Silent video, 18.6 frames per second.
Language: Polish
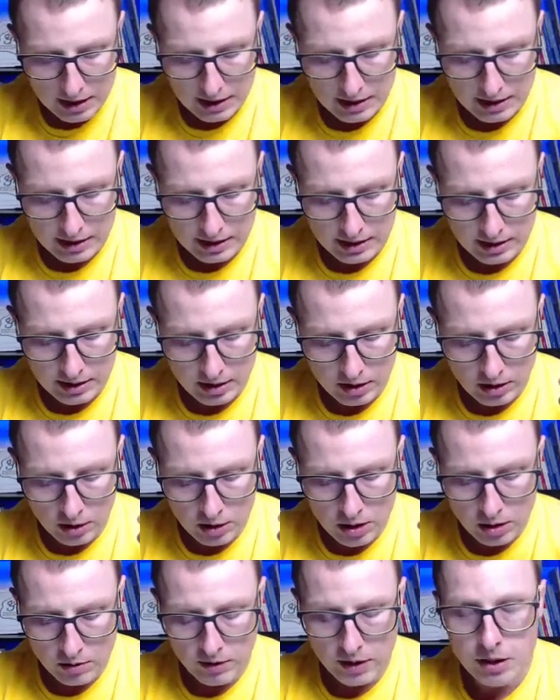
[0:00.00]
E,
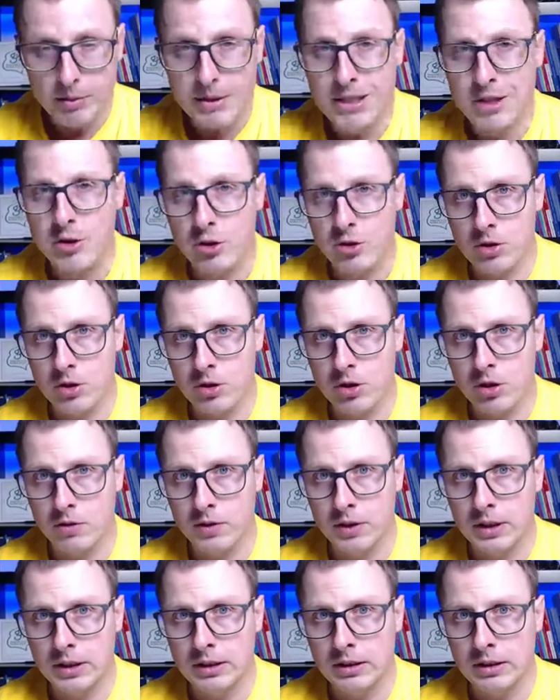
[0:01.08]
oddziaływanie
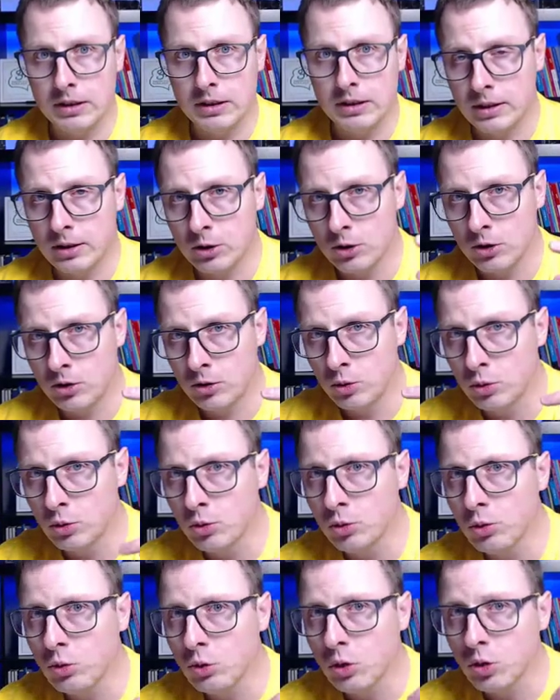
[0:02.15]
międzycząsteczkowe to jest coś
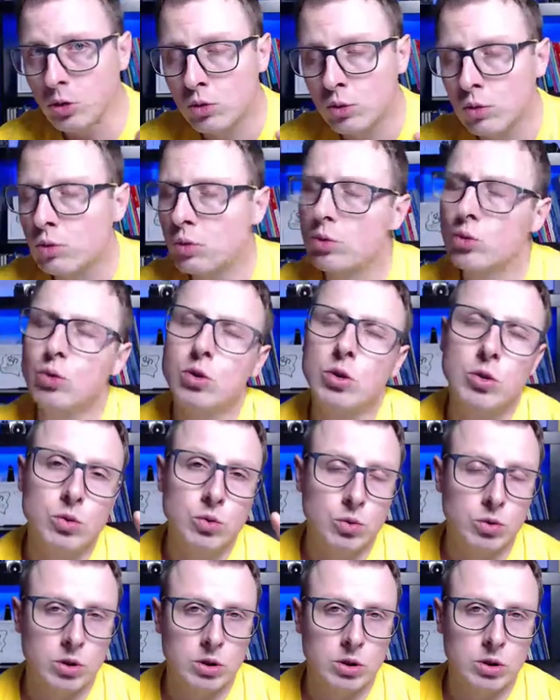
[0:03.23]
dużo, dużo,
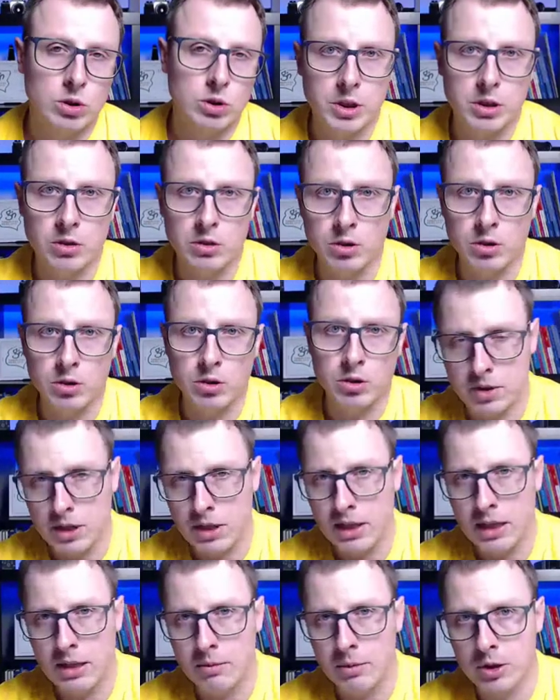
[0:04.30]
dużo słabszego niż
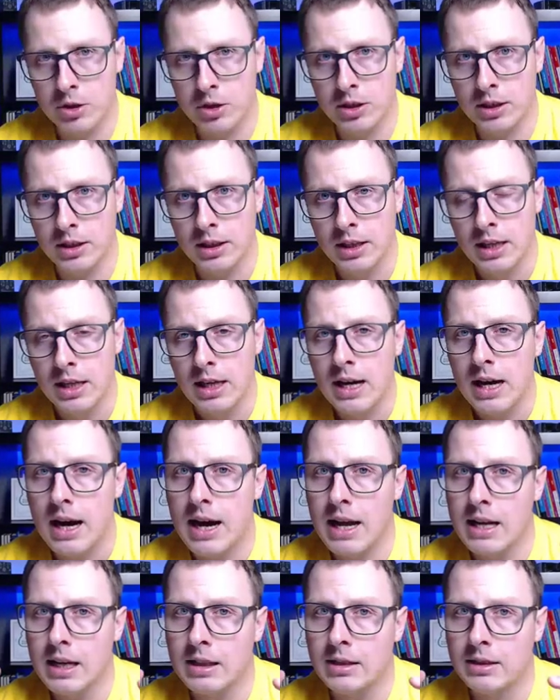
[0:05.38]
wiązania chemiczne,
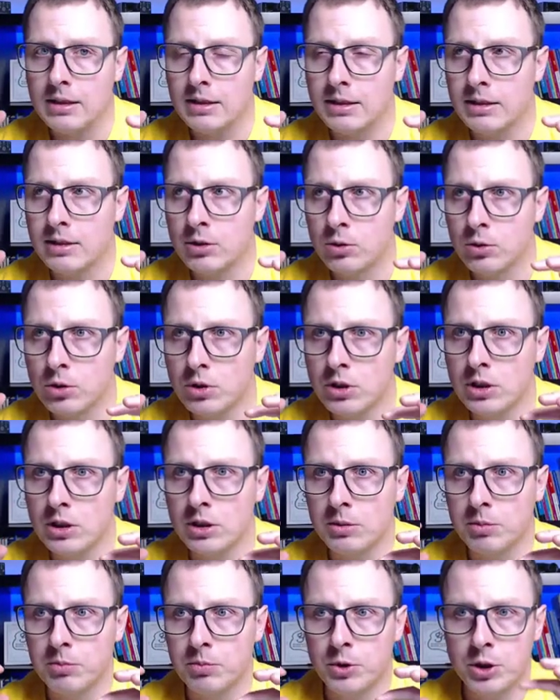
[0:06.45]
ale z
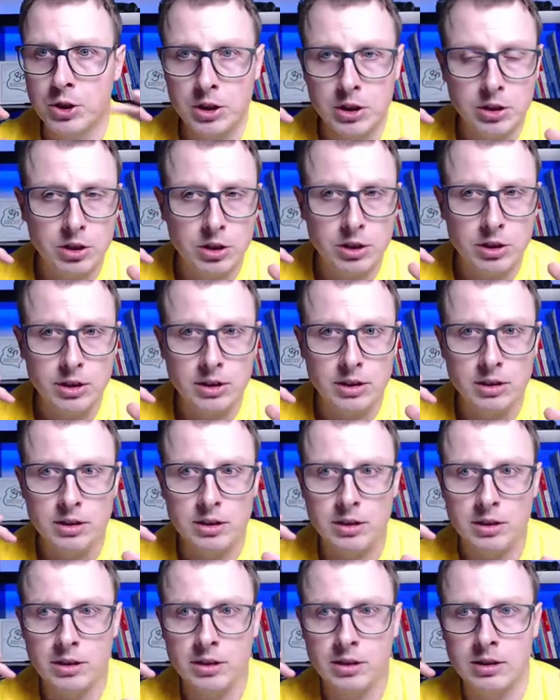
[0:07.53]
różnych przyczyn
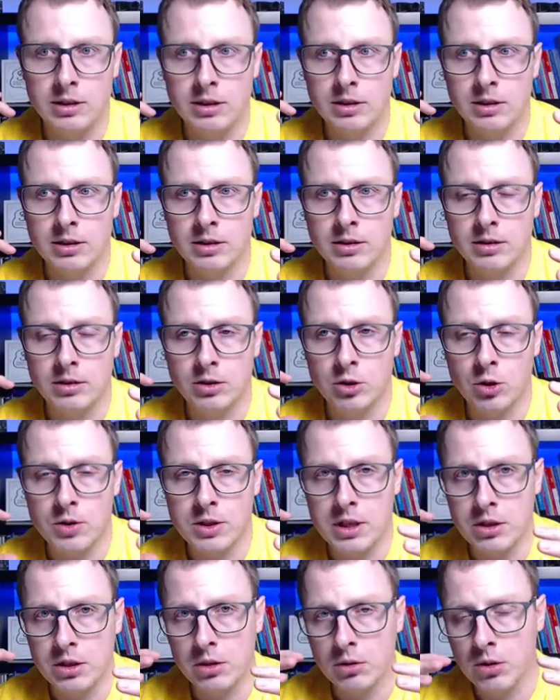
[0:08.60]
e,
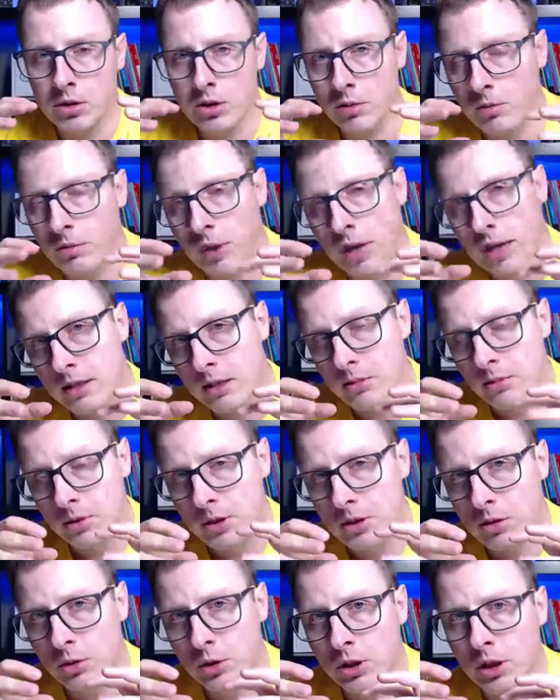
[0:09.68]
cząsteczki, które są bardzo
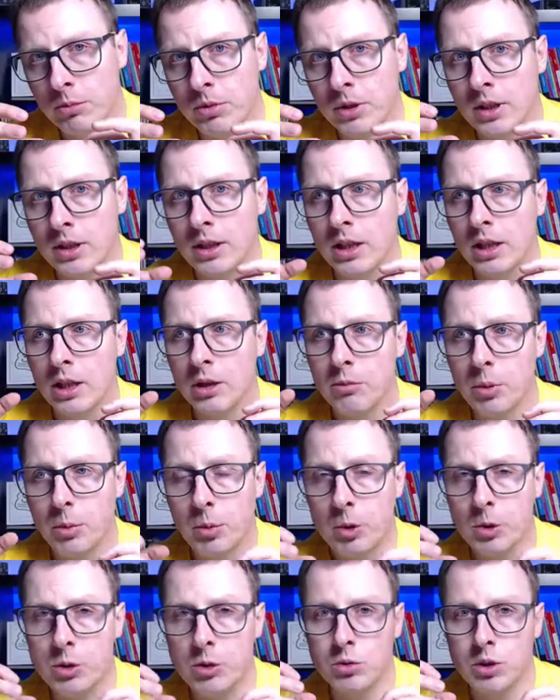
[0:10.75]
blisko siebie, po
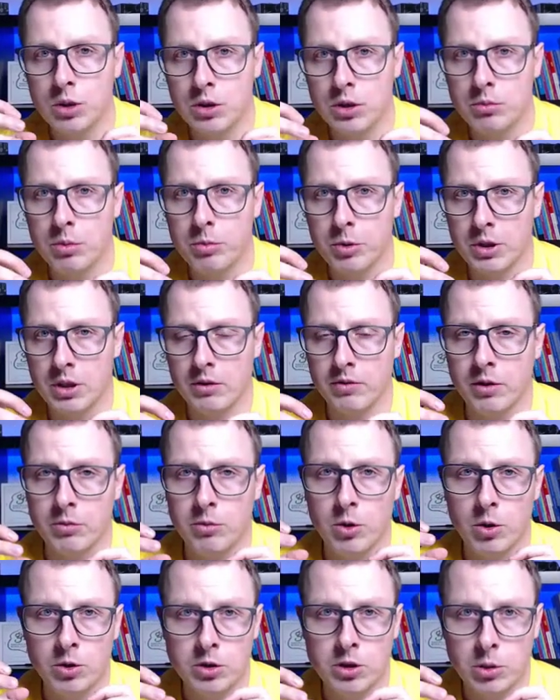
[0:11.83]
prostu na siebie potrafią
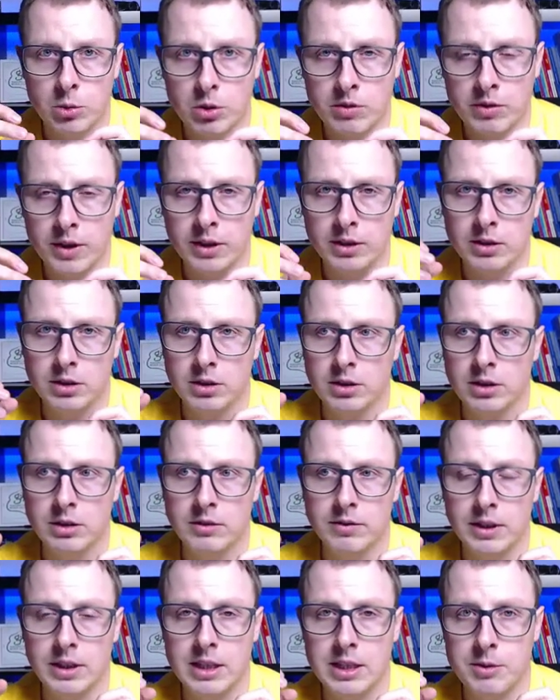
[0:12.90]
oddziaływać i
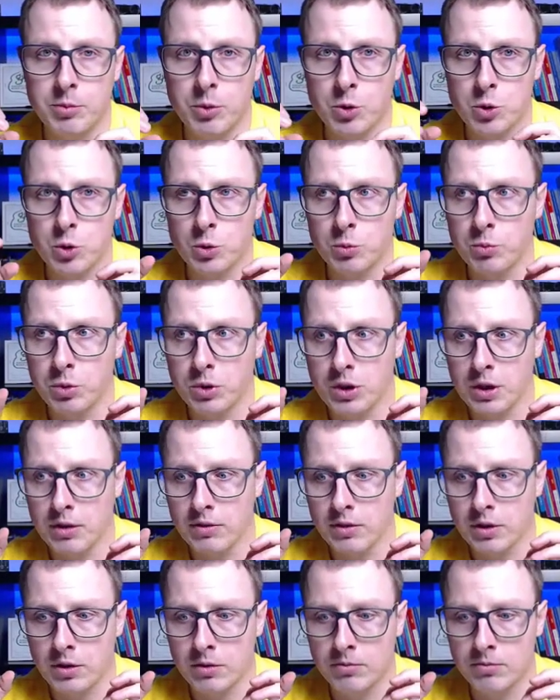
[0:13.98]
w jakiś sposób
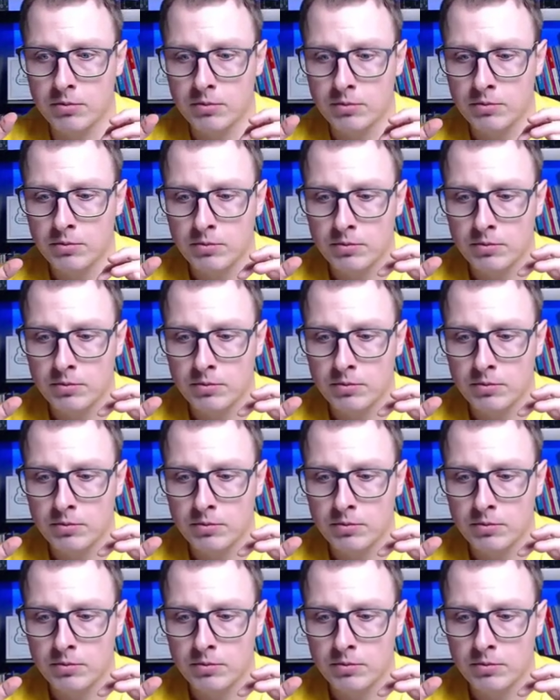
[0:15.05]
potrafią